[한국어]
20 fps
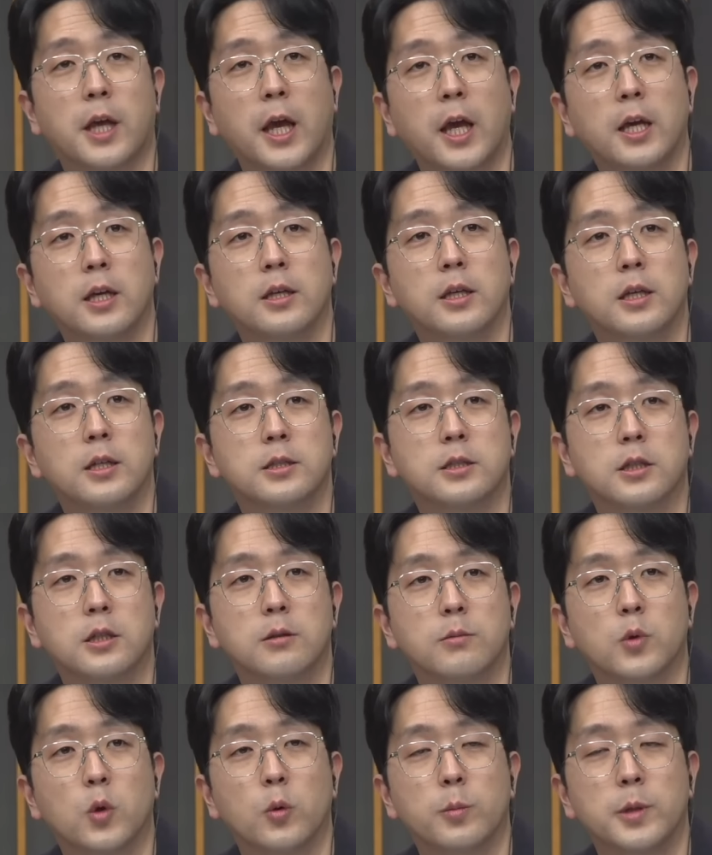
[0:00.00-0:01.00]
개인기
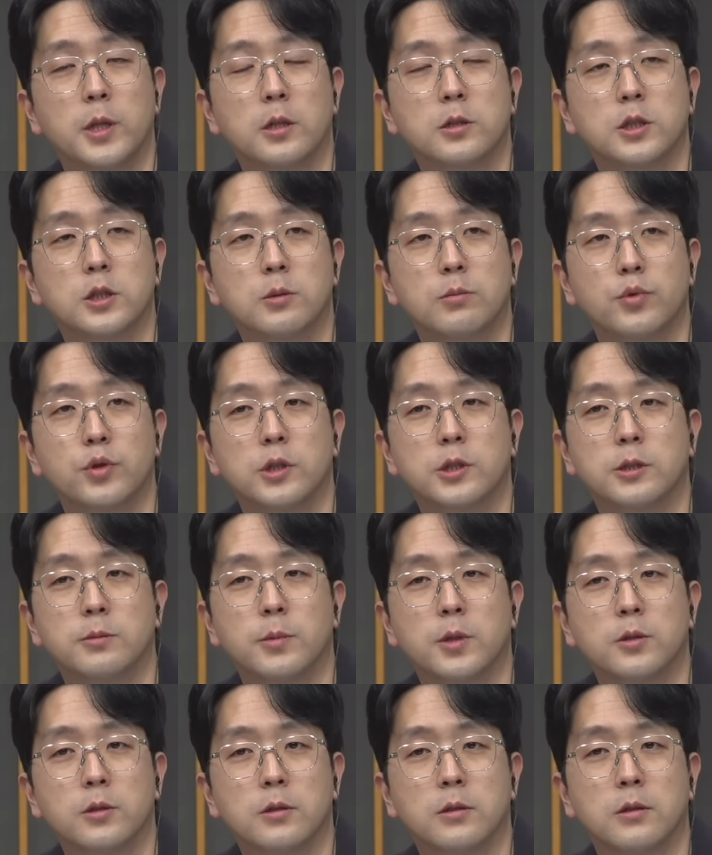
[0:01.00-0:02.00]
지금 고민하시는 분
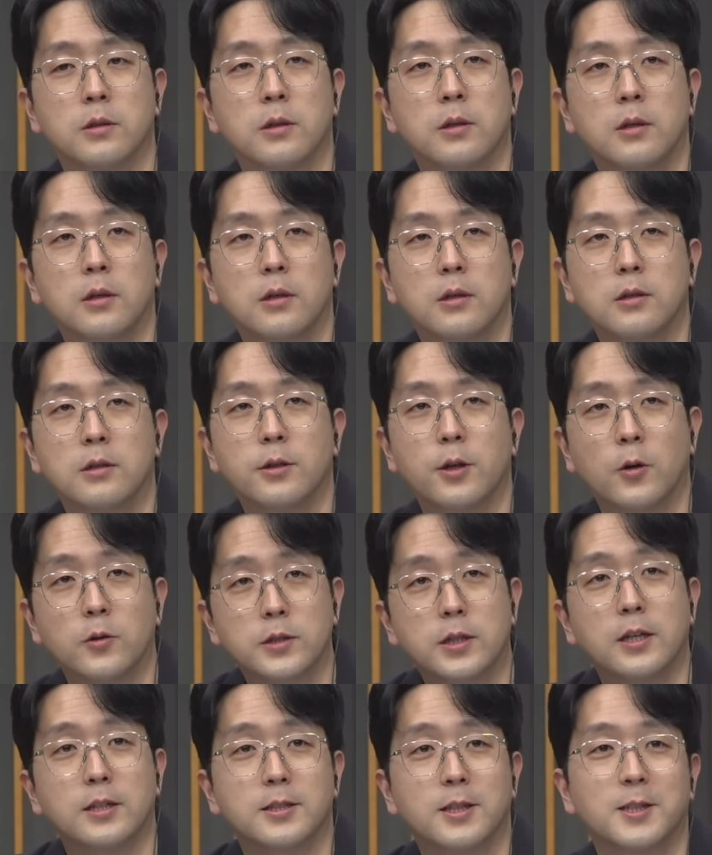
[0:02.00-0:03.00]
있으면은 그
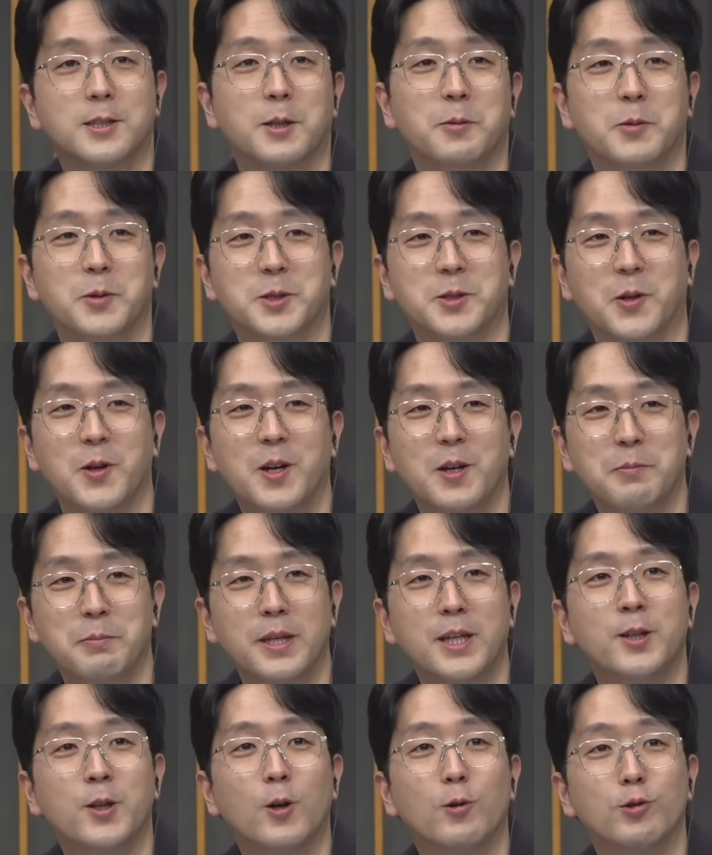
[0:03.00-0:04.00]
영상 찾아보시고
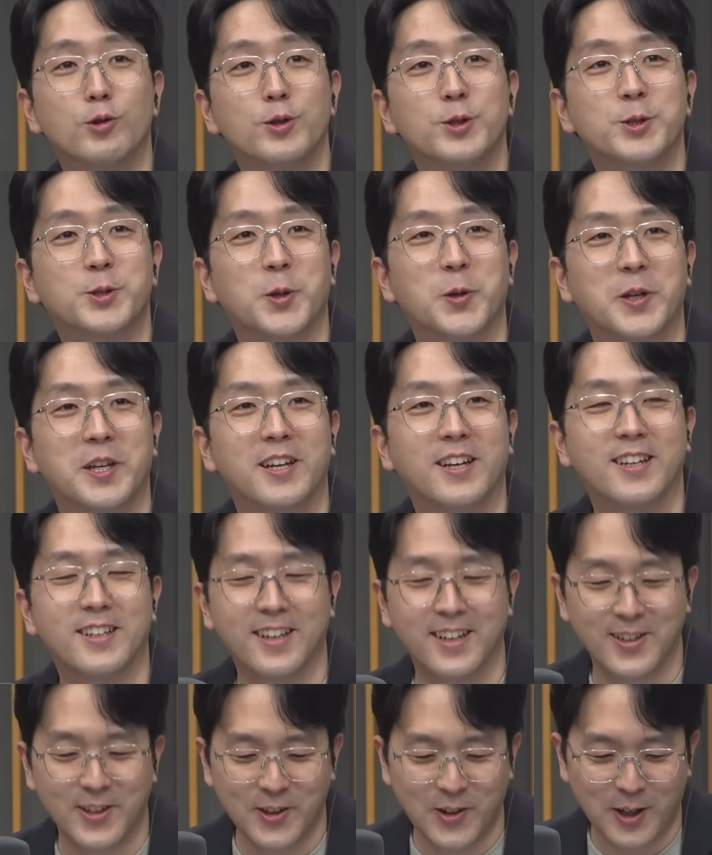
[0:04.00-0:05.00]
민어 우는 소리
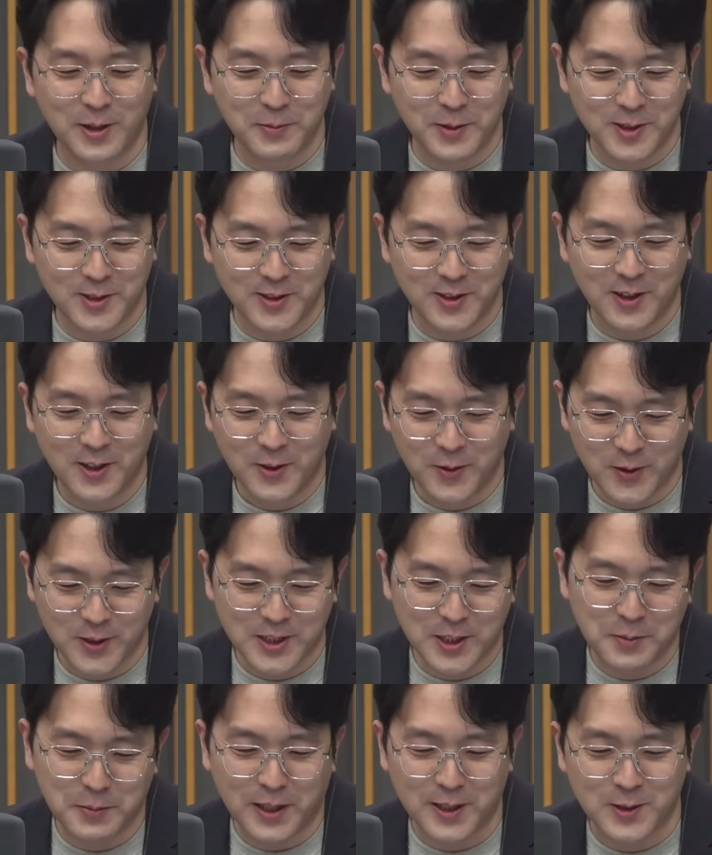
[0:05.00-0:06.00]
이런 거 하면은
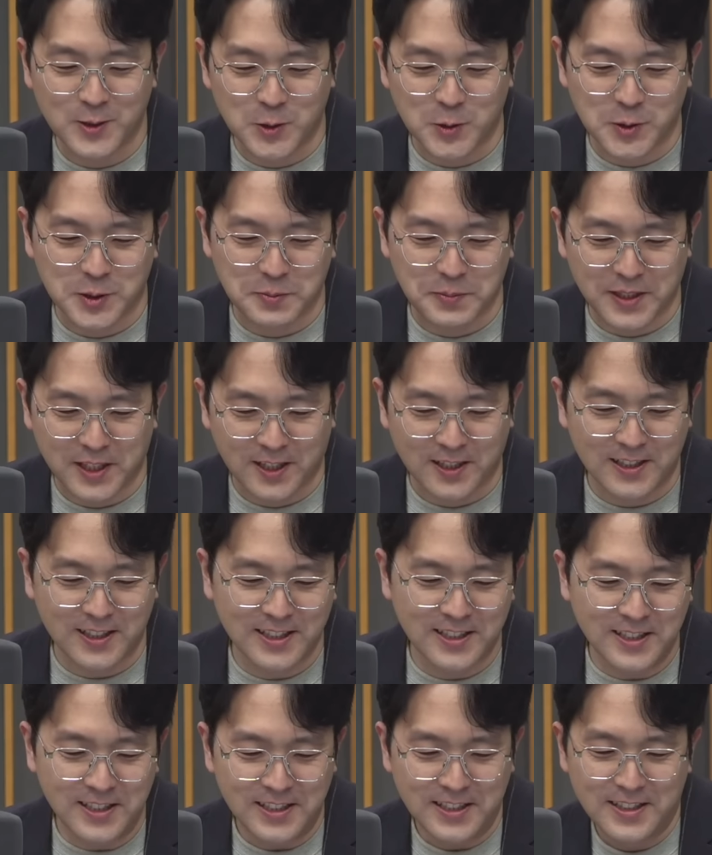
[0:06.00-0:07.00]
굉장히 반응
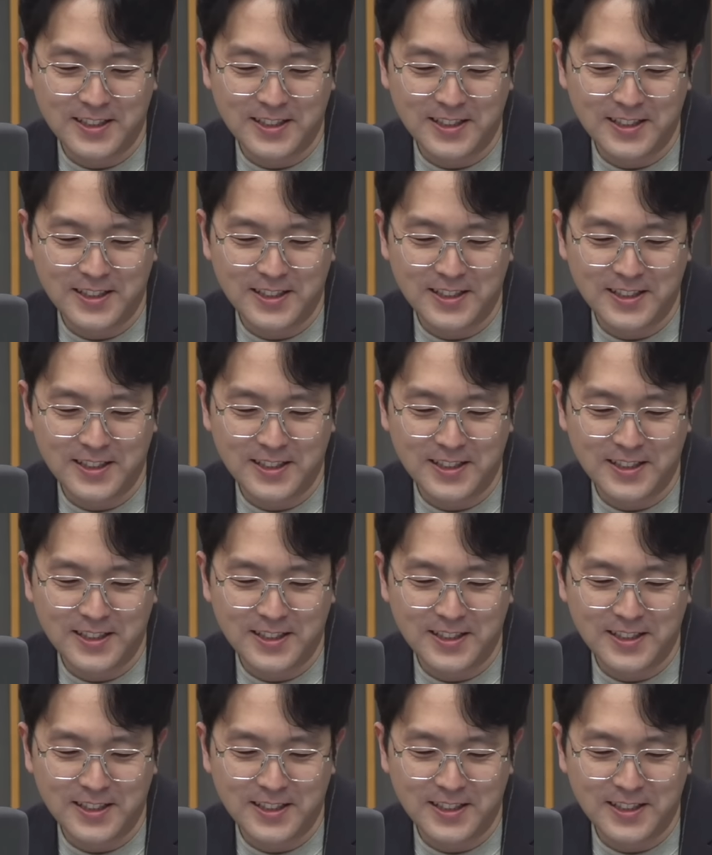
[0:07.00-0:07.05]
좋습니다.